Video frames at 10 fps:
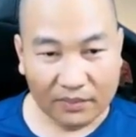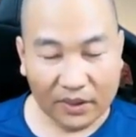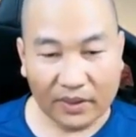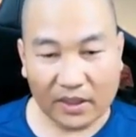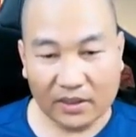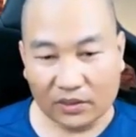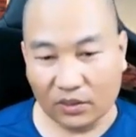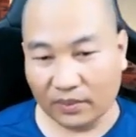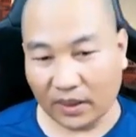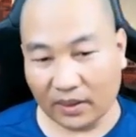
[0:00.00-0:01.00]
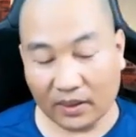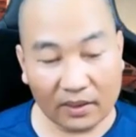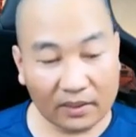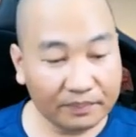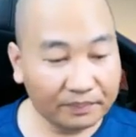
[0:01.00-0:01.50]
Mình có thể sử dụng cái
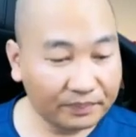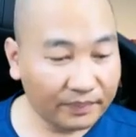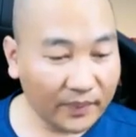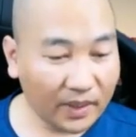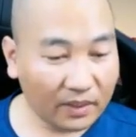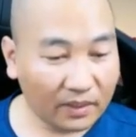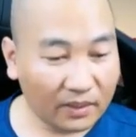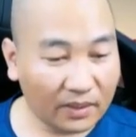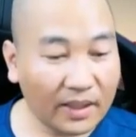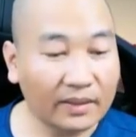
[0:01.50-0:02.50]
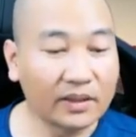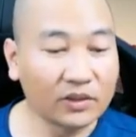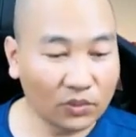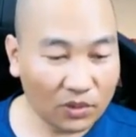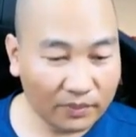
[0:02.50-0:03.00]
thẻ
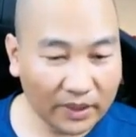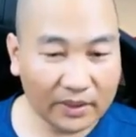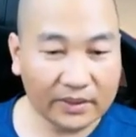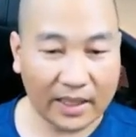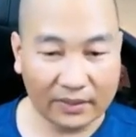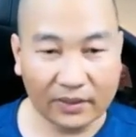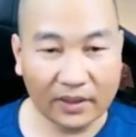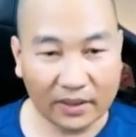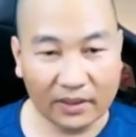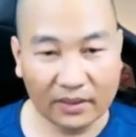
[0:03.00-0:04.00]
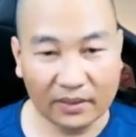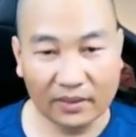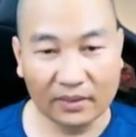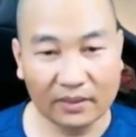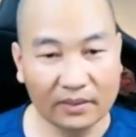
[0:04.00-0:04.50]
tín dụng của mình để trả được cái này. Đấy.